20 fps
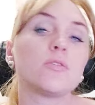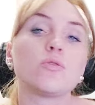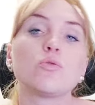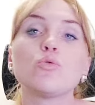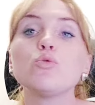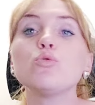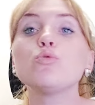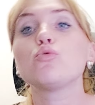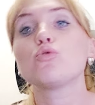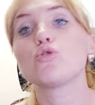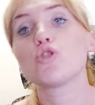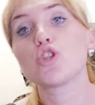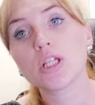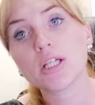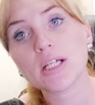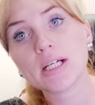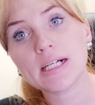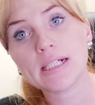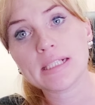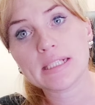Тут
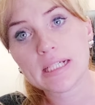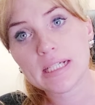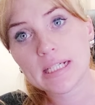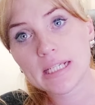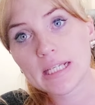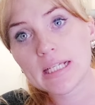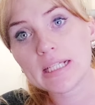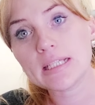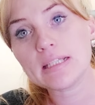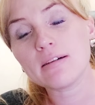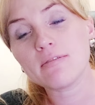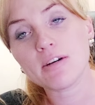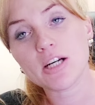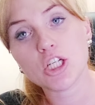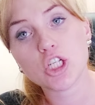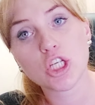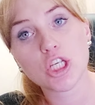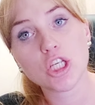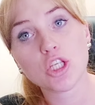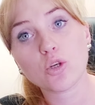уже конкретно
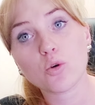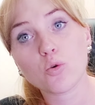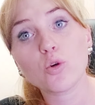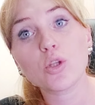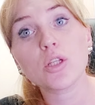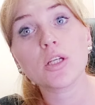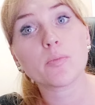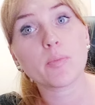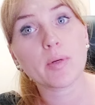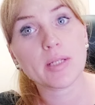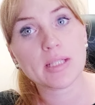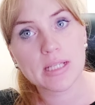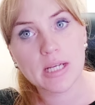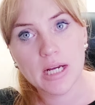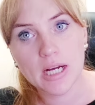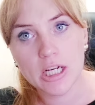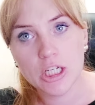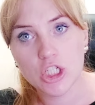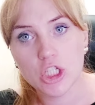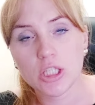ваш гинеколог
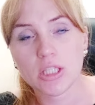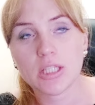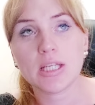подскажет.